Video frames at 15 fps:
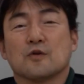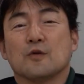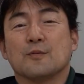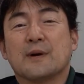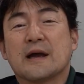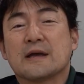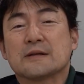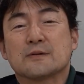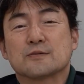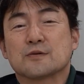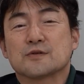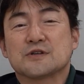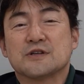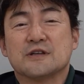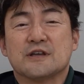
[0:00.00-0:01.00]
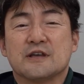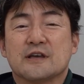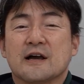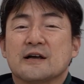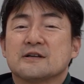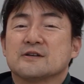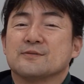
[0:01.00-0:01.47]
の前の年に
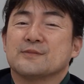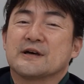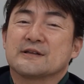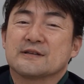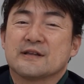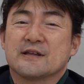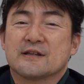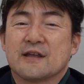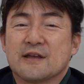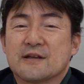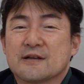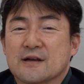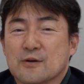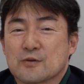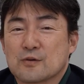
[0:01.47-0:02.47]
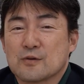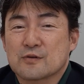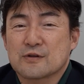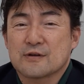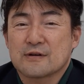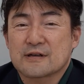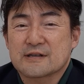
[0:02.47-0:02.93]
ヤングマンで天下を
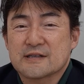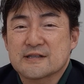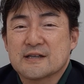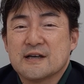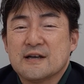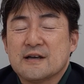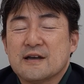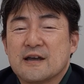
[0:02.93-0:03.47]
取ってるわけです。